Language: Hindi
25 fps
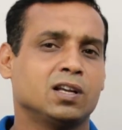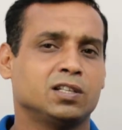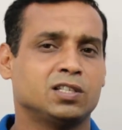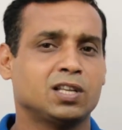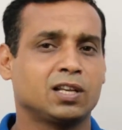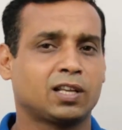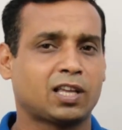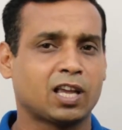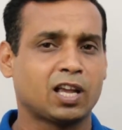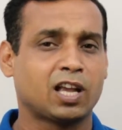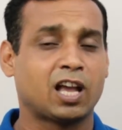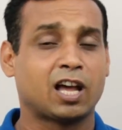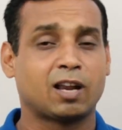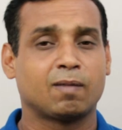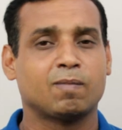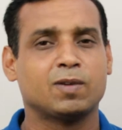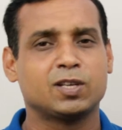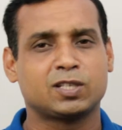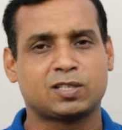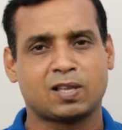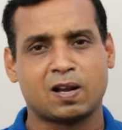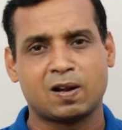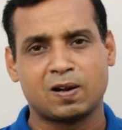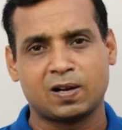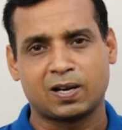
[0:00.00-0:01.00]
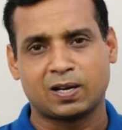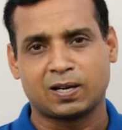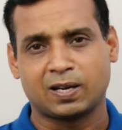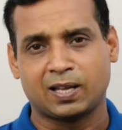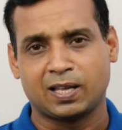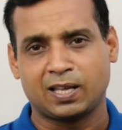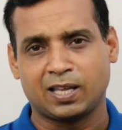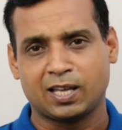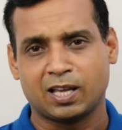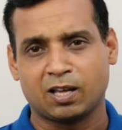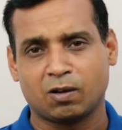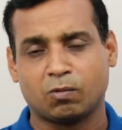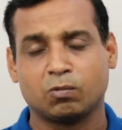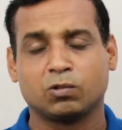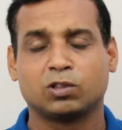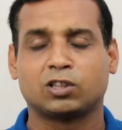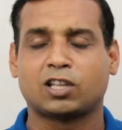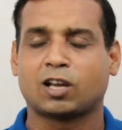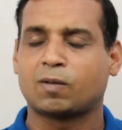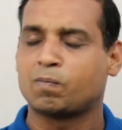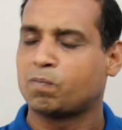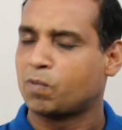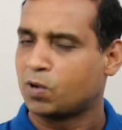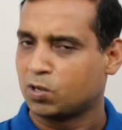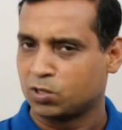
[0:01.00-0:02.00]
जिनके घर में सिलेंडर नहीं है उन
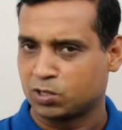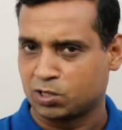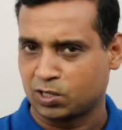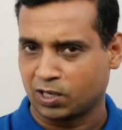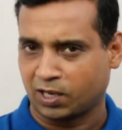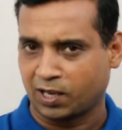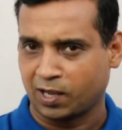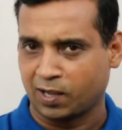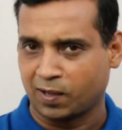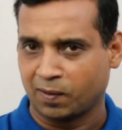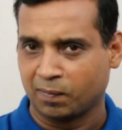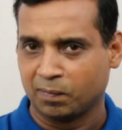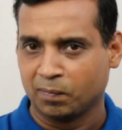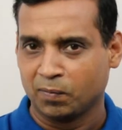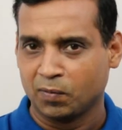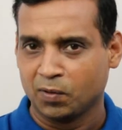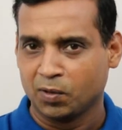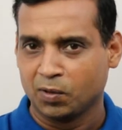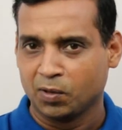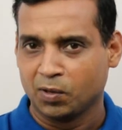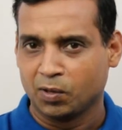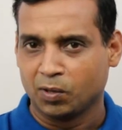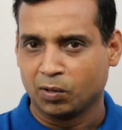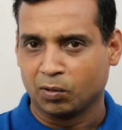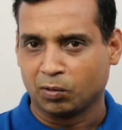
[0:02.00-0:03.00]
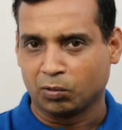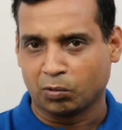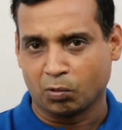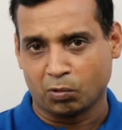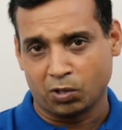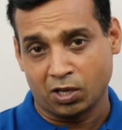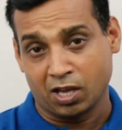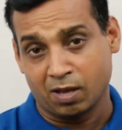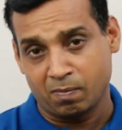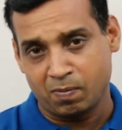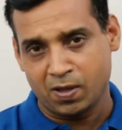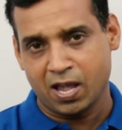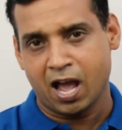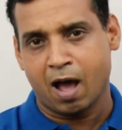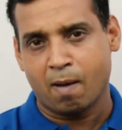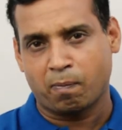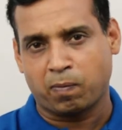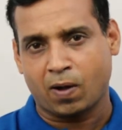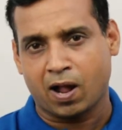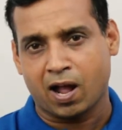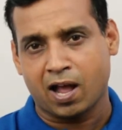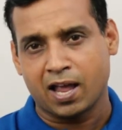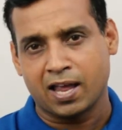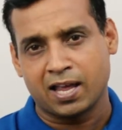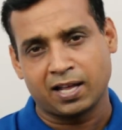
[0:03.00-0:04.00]
तक पहुंच सकें तो ये भी
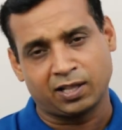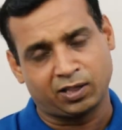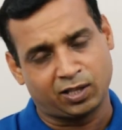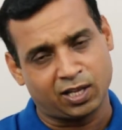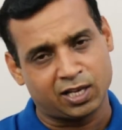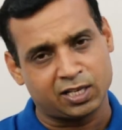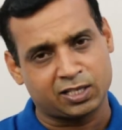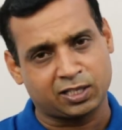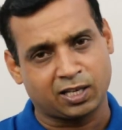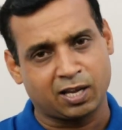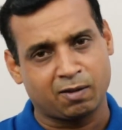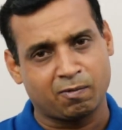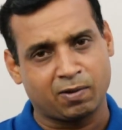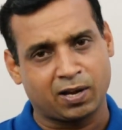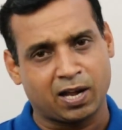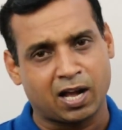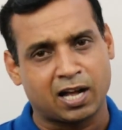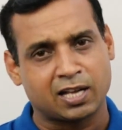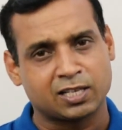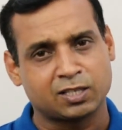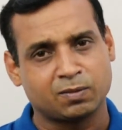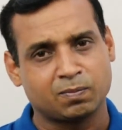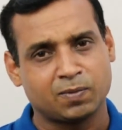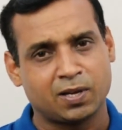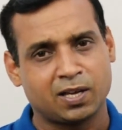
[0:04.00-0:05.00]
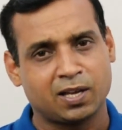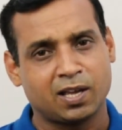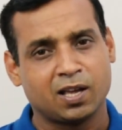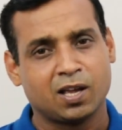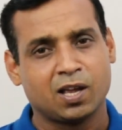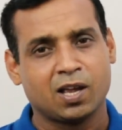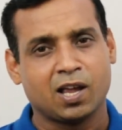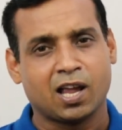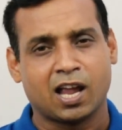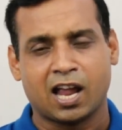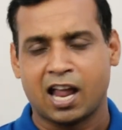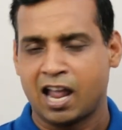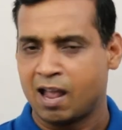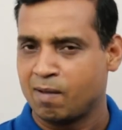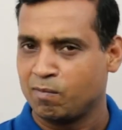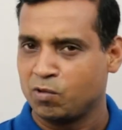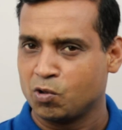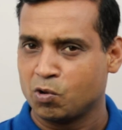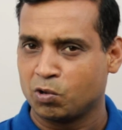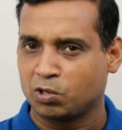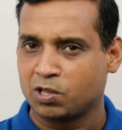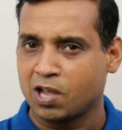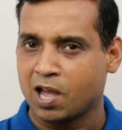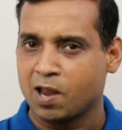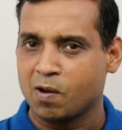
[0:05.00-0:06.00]
आपका एक देश के विकास में अहम
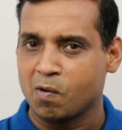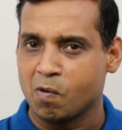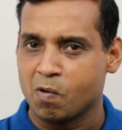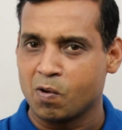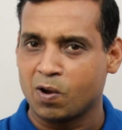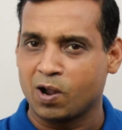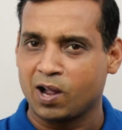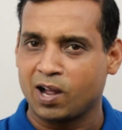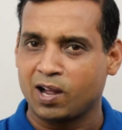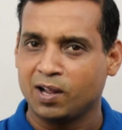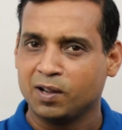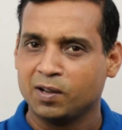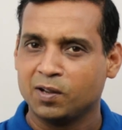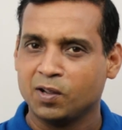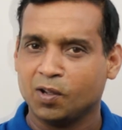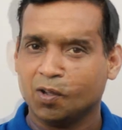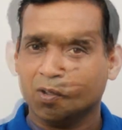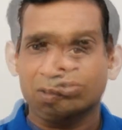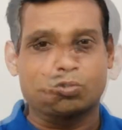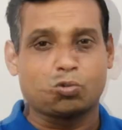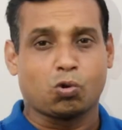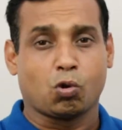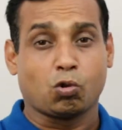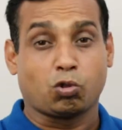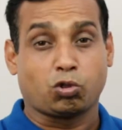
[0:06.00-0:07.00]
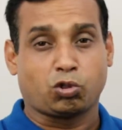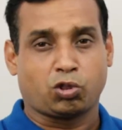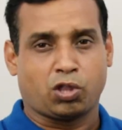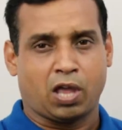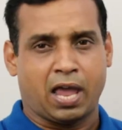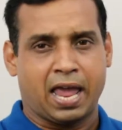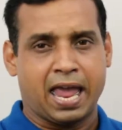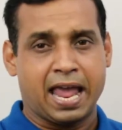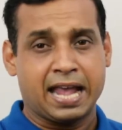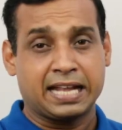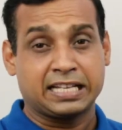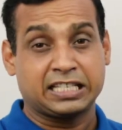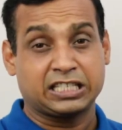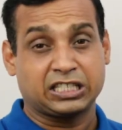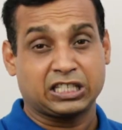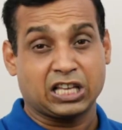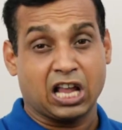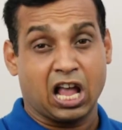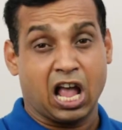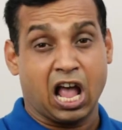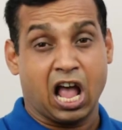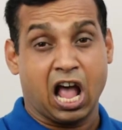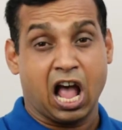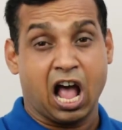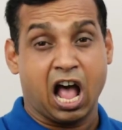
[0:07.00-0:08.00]
योगदान होगा सो थैंक्स
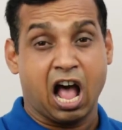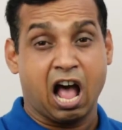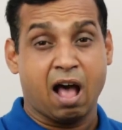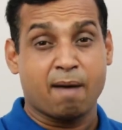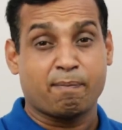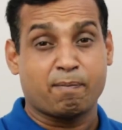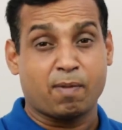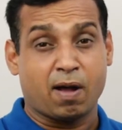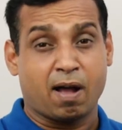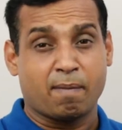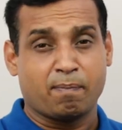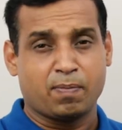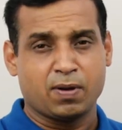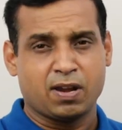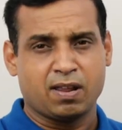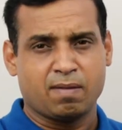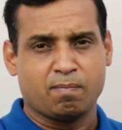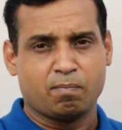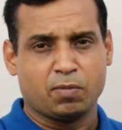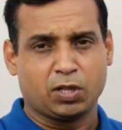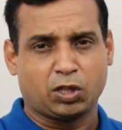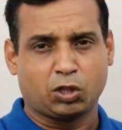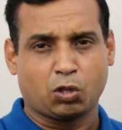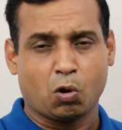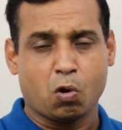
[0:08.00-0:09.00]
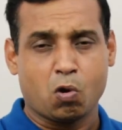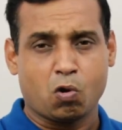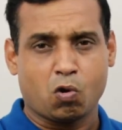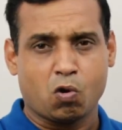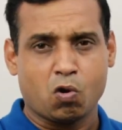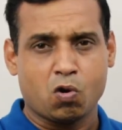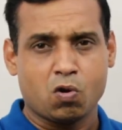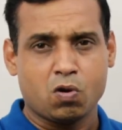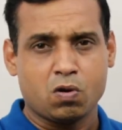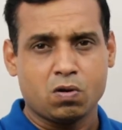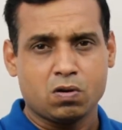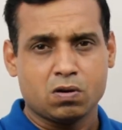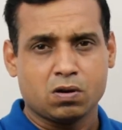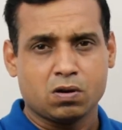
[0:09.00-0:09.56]
आप अपने मित्रों को